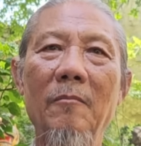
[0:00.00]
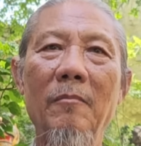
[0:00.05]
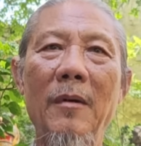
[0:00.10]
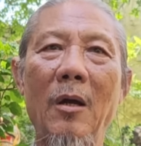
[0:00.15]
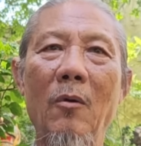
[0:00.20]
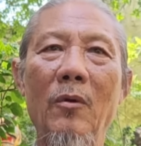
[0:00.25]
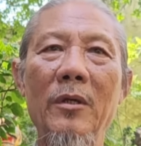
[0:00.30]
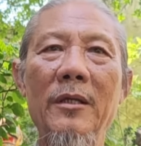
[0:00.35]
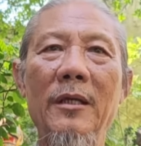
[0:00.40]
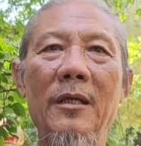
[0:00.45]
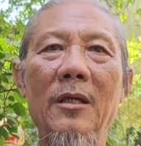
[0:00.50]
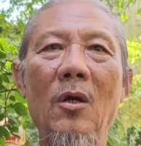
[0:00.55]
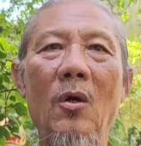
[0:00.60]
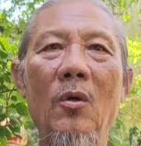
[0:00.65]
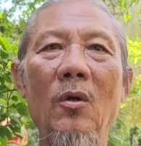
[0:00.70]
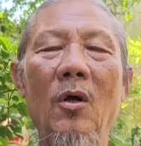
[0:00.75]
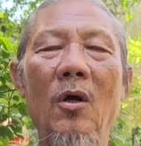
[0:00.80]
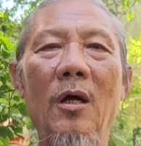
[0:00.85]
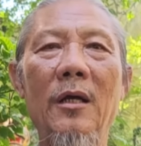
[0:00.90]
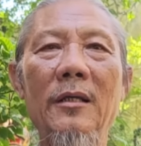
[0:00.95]
Mà quý vị
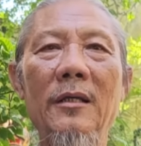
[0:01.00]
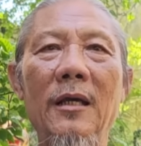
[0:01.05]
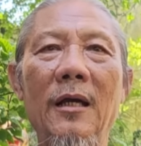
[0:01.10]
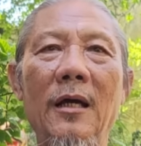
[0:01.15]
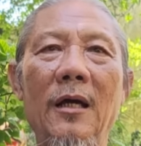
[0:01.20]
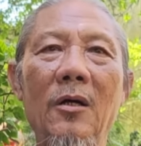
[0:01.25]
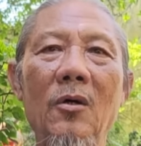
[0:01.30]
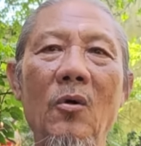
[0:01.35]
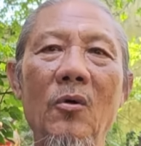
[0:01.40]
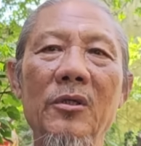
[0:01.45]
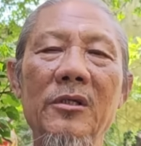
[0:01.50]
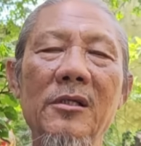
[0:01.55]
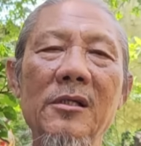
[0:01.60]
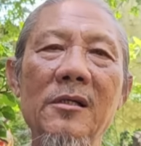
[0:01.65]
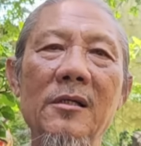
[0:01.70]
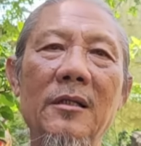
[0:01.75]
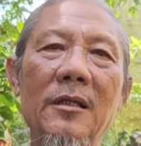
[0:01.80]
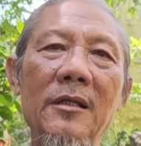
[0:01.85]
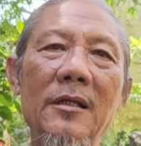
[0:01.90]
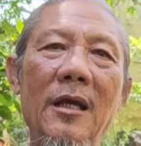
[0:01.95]
hồi đó giờ, hồi
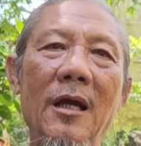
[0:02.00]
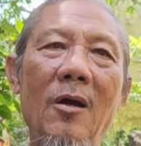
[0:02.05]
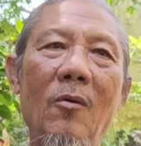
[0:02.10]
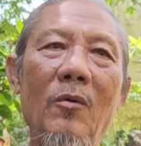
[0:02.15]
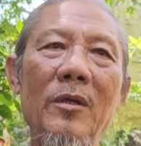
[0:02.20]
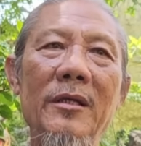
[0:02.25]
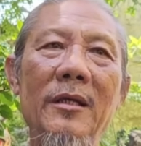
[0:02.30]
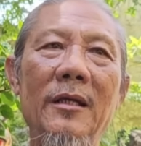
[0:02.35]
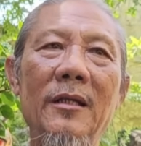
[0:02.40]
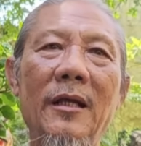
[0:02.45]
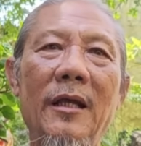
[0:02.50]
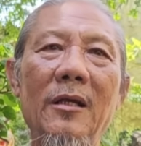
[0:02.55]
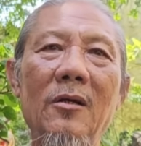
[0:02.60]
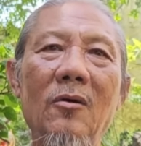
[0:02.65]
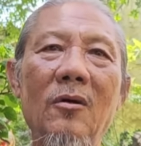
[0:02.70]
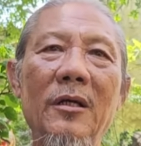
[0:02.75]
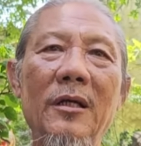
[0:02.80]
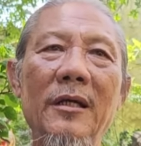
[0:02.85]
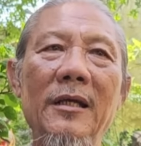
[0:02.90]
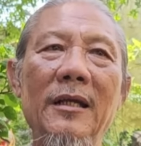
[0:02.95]
xưa tới giờ quý vị thấy
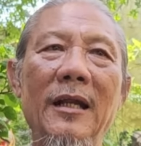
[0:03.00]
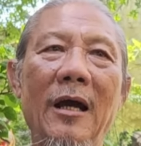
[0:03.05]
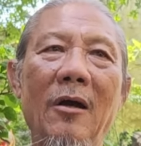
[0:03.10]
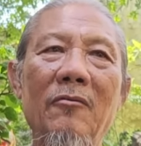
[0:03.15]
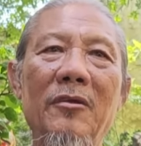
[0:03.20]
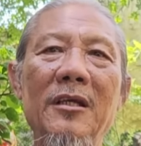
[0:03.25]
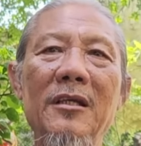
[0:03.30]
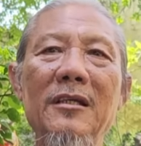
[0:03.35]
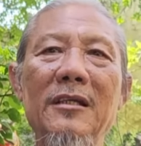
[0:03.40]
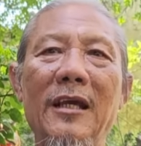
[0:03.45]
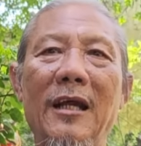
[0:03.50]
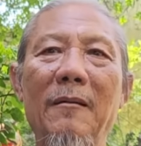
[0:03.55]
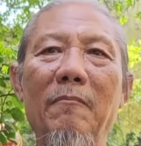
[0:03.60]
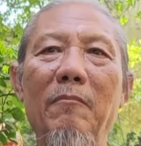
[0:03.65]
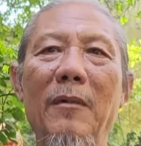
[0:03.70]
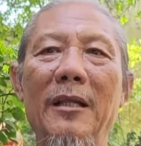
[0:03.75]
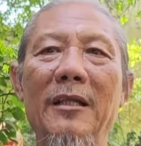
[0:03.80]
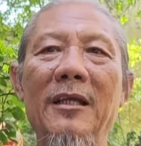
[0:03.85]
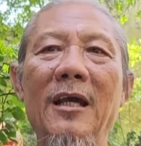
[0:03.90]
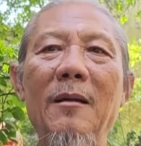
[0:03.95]
có khi nào chiến tranh
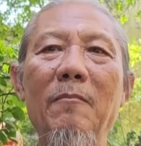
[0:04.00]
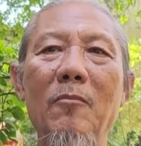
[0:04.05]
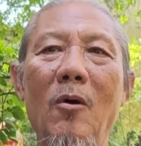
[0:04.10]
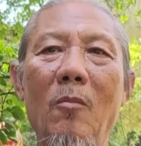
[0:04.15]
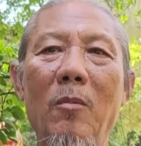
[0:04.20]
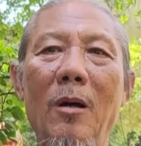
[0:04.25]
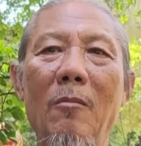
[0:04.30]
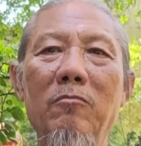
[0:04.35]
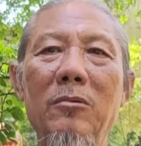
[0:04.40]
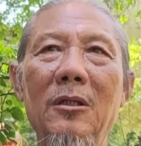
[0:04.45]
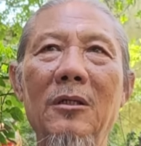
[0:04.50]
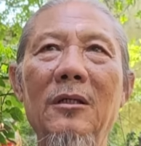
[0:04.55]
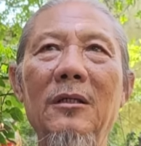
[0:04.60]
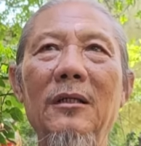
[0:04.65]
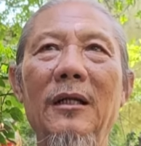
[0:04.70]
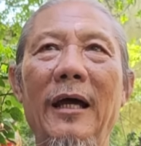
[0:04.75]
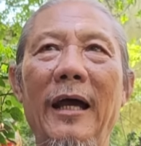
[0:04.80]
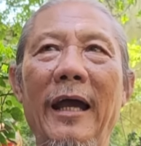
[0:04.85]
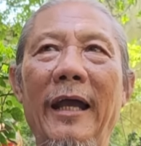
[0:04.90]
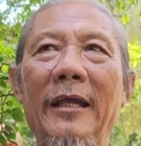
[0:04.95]
mà chết một ông
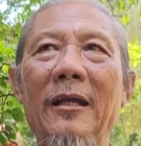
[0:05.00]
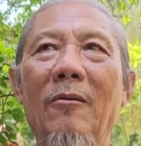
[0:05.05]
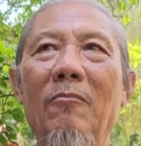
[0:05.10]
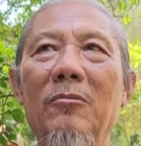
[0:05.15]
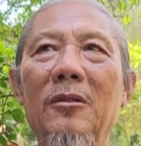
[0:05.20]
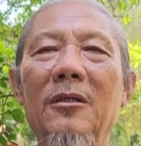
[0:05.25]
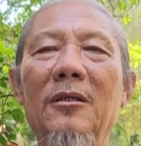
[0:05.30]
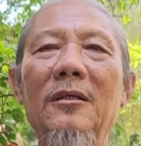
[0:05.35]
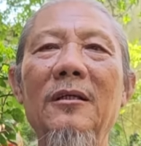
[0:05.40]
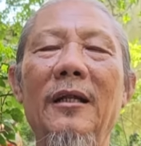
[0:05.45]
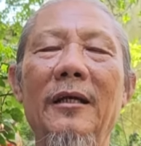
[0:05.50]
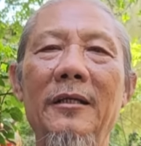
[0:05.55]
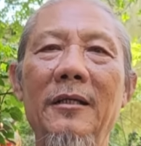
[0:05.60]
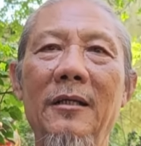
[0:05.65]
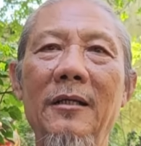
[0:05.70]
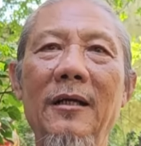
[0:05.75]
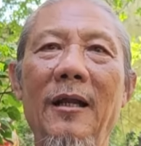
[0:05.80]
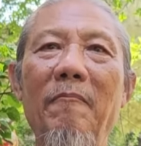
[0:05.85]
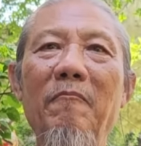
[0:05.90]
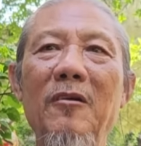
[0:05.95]
tướng là hai ông tướng là
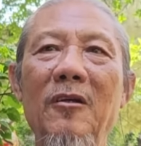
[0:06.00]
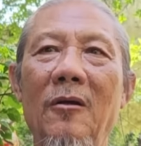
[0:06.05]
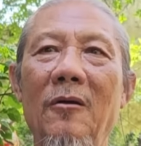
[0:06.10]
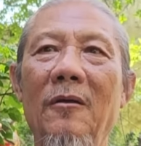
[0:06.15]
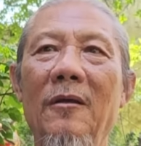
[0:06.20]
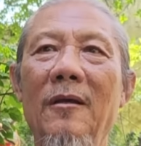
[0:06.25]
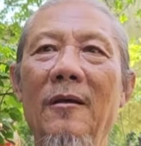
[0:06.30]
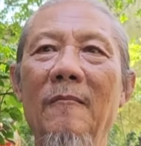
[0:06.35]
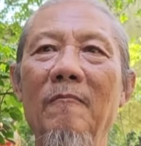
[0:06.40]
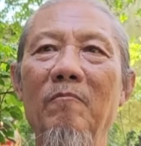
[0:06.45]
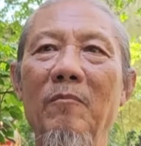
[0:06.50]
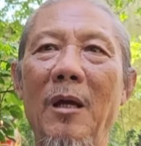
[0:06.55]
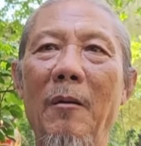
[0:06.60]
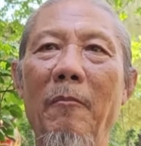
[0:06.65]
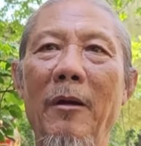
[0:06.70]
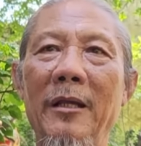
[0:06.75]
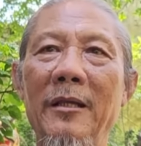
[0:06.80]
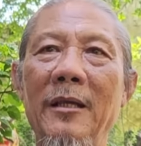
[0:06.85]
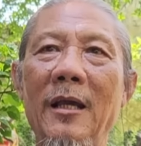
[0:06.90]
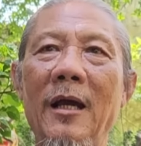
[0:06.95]
dữ lắm rồi. Mà
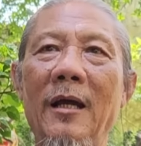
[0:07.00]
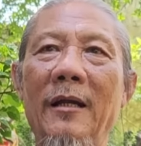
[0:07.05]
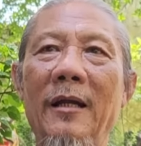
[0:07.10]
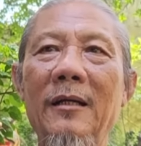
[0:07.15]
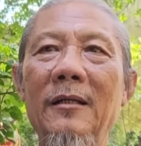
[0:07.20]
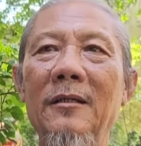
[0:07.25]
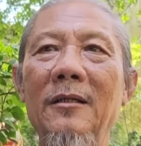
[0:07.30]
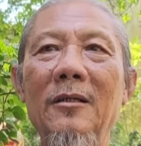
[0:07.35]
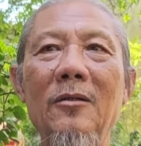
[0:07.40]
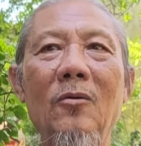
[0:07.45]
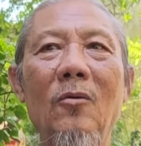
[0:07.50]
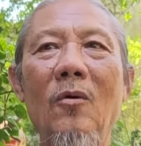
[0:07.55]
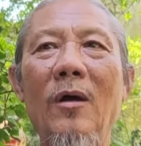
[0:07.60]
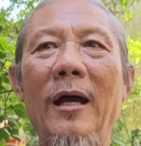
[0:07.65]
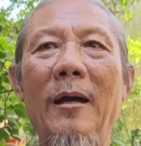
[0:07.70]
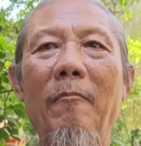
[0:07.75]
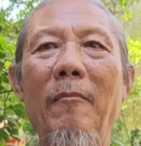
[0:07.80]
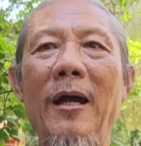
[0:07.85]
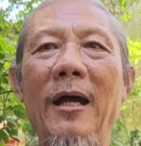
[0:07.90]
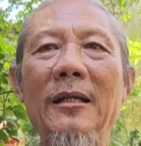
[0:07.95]
bây giờ đất nước của
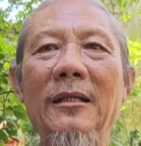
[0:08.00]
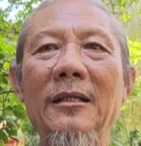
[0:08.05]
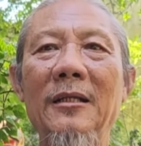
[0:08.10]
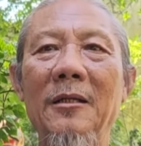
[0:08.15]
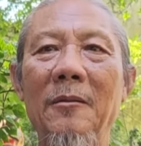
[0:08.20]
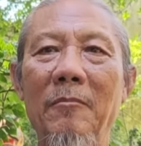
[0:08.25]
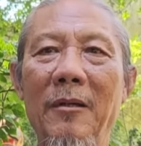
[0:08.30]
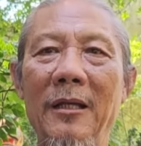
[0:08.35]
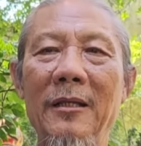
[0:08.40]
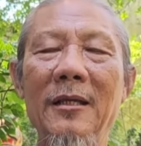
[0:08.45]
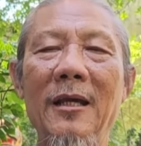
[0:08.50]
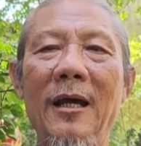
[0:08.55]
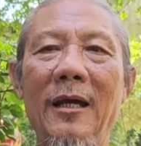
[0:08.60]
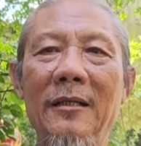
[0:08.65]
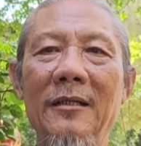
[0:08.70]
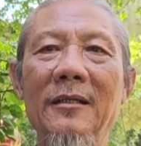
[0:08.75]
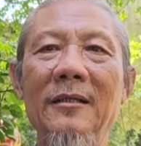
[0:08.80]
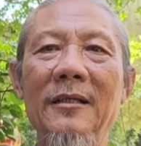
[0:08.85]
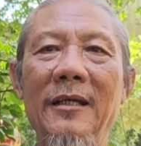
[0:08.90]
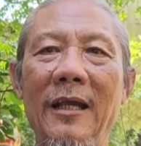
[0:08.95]
Hamas thì bây
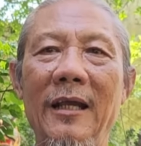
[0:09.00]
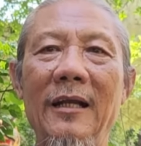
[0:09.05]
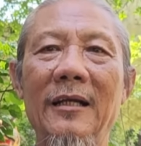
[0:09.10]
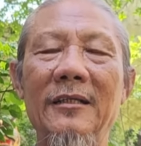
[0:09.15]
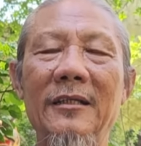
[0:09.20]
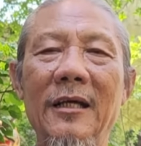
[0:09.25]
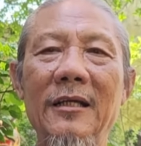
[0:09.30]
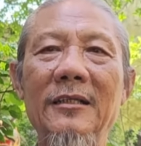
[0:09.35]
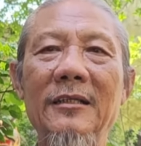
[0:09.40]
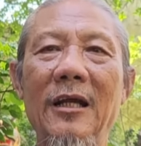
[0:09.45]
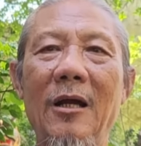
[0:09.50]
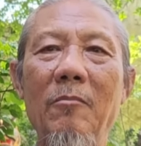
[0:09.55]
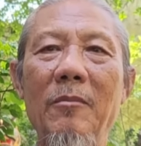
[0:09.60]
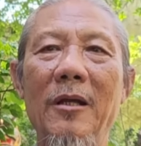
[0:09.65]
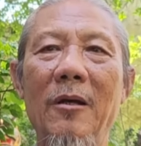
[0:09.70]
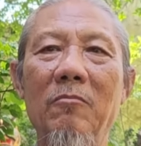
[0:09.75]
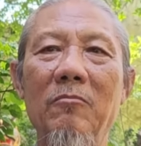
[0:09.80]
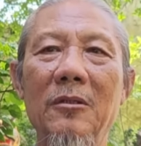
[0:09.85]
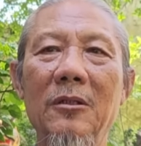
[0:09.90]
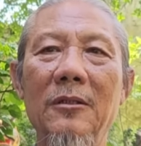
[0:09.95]
giờ như vậy là chết
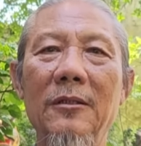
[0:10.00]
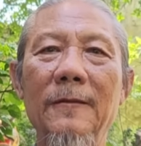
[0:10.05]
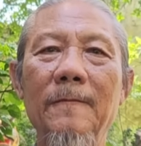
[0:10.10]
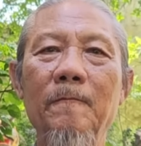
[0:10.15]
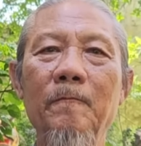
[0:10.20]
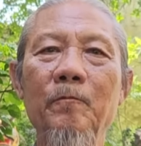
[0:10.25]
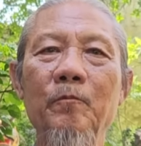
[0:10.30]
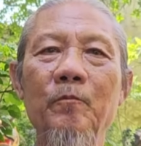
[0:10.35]
6-7 ông tướng.